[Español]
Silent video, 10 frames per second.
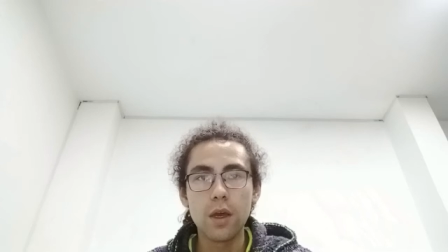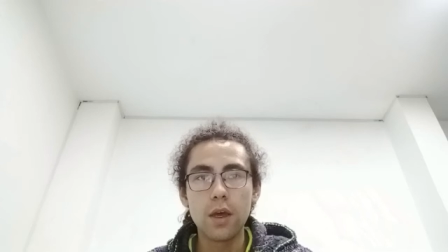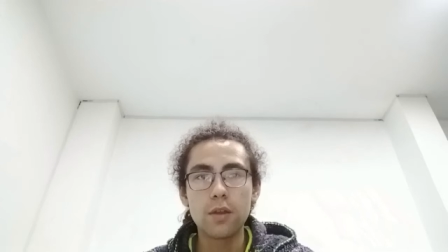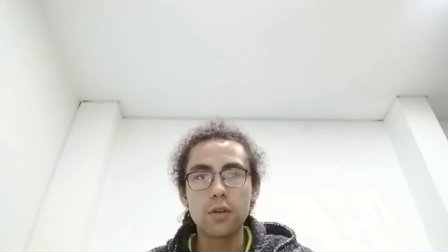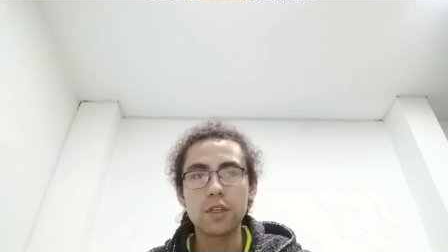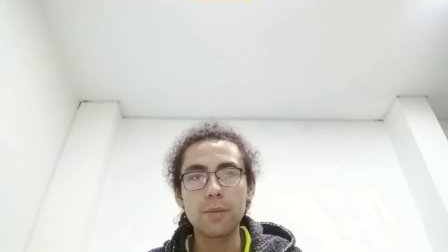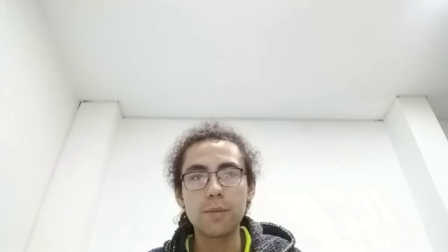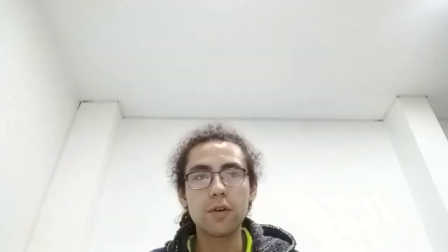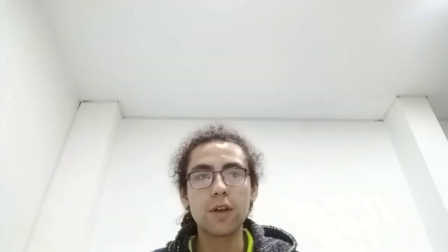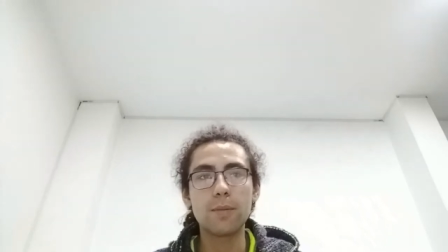entonces que
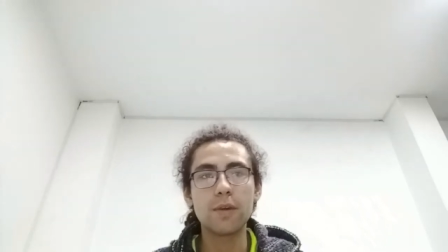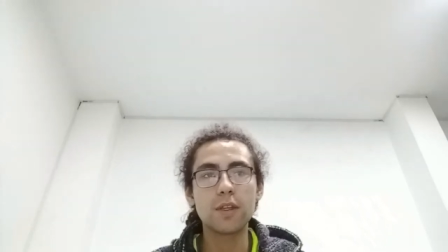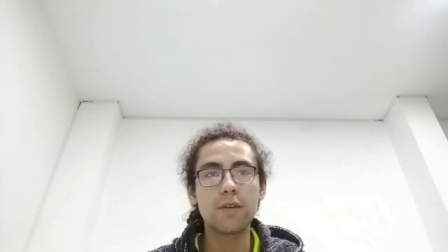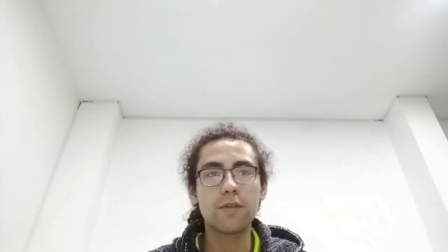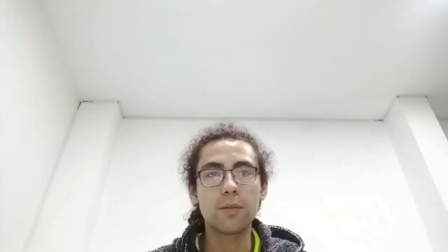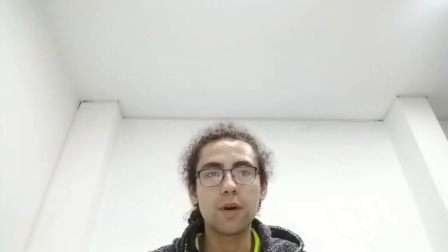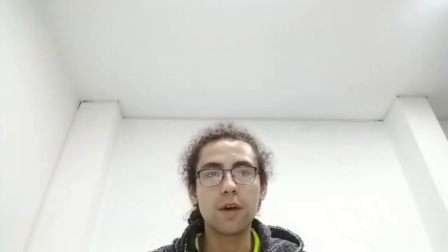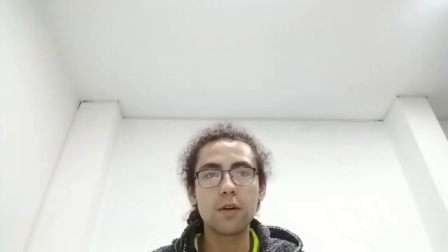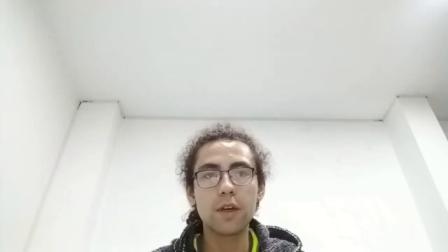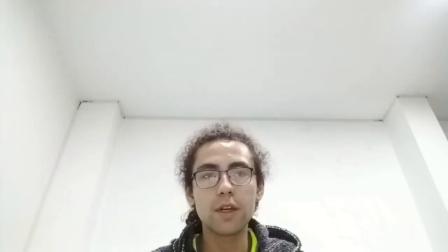provee la plataforma
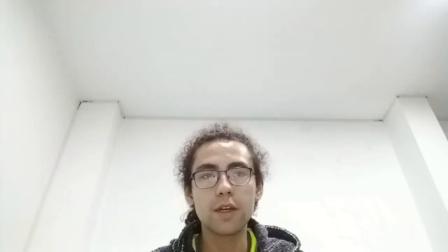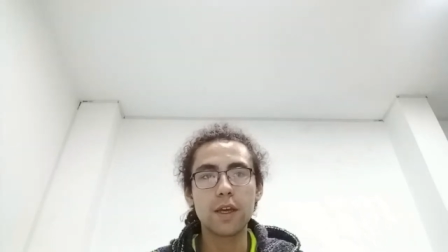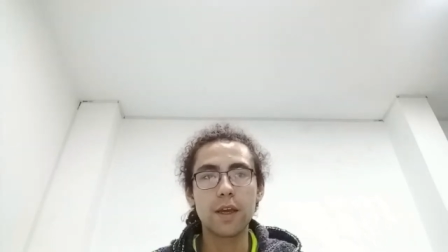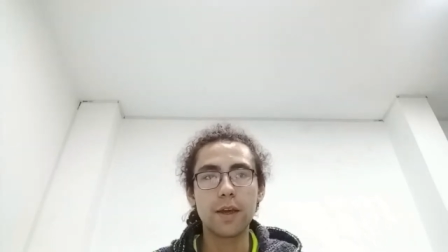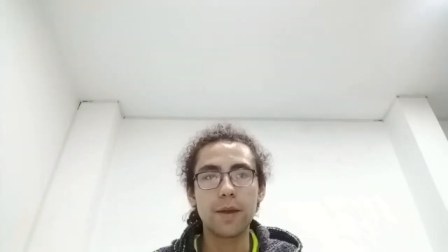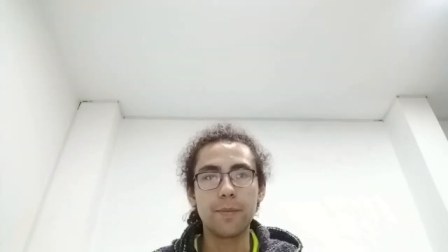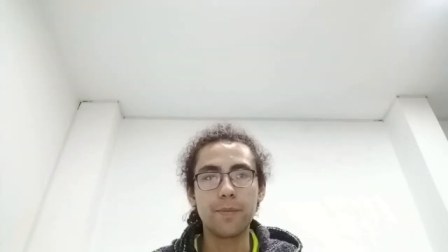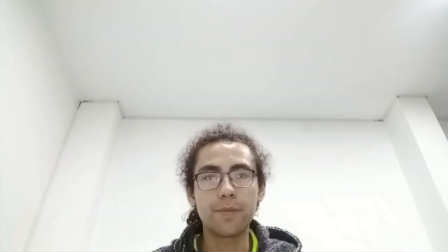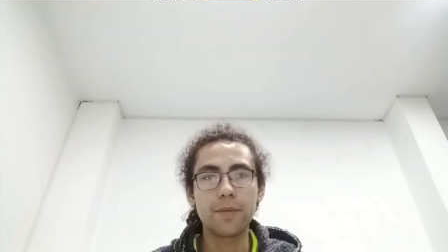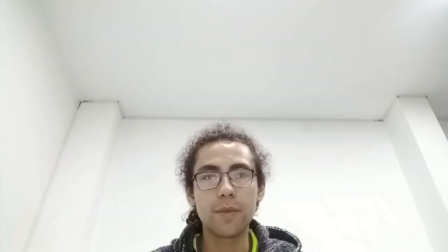Docker eh,
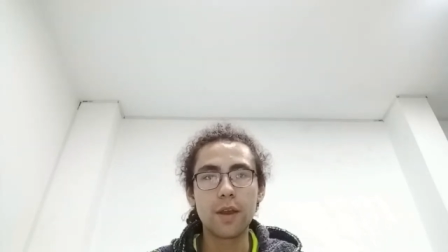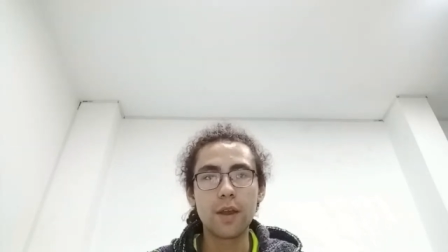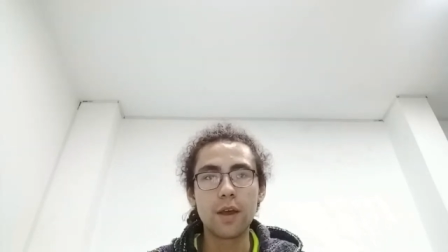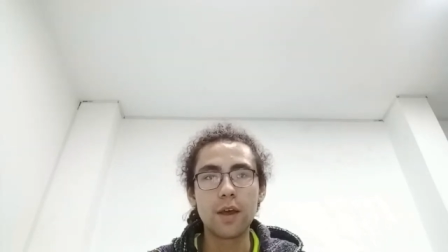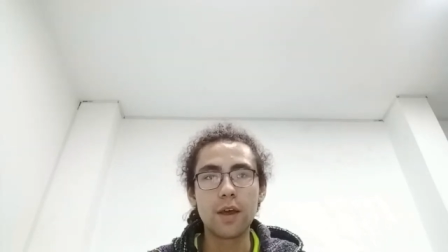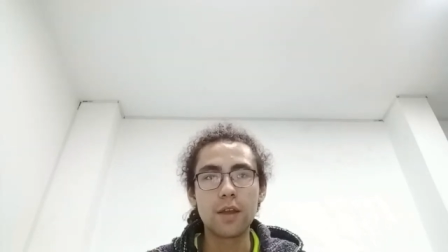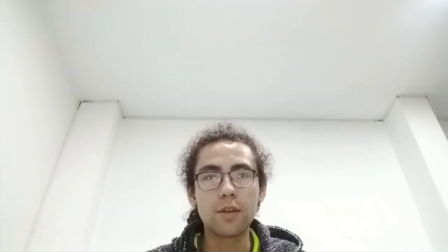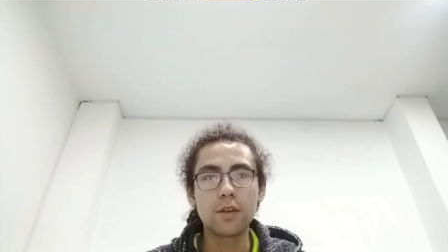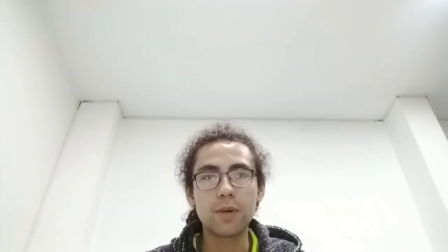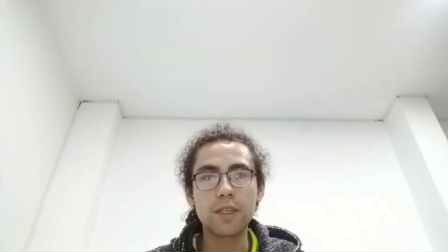entonces
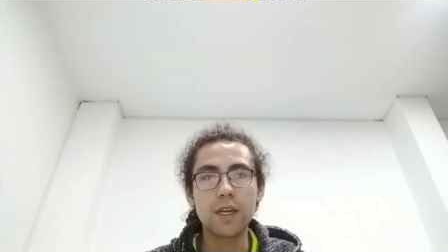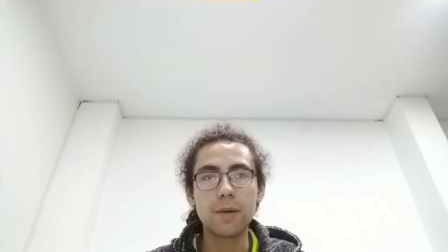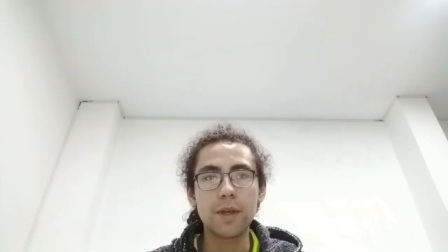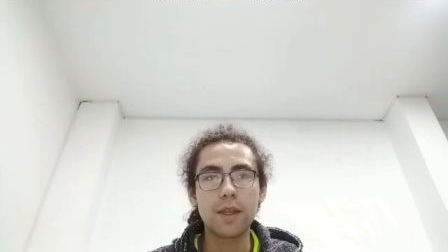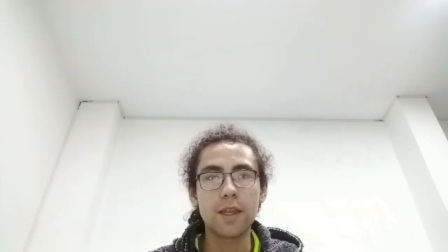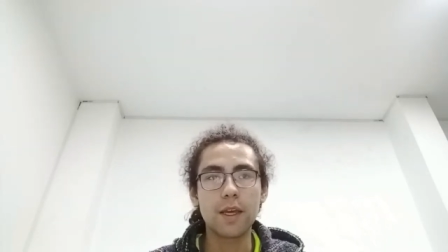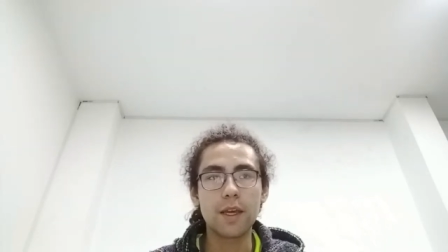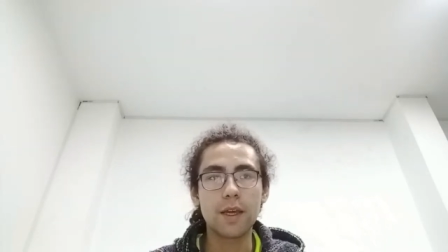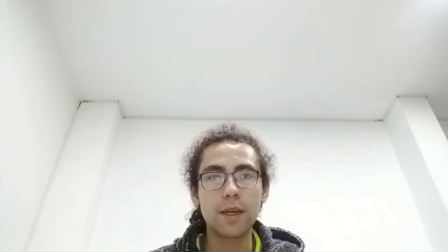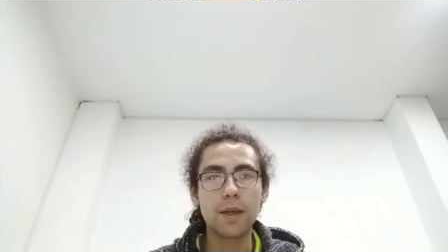pues,
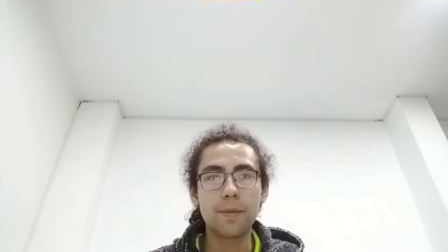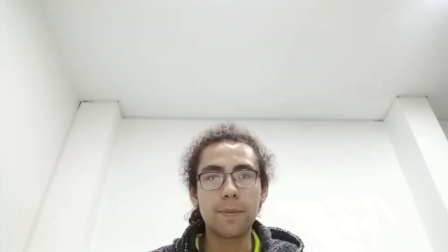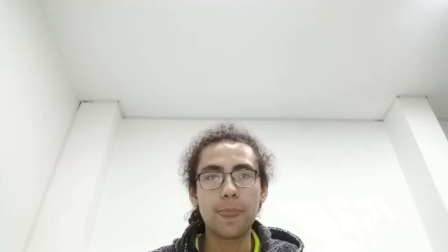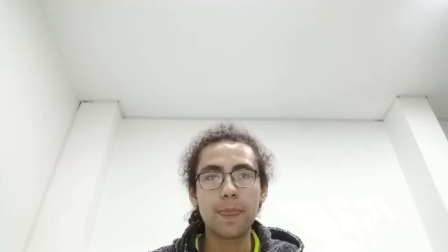básicamente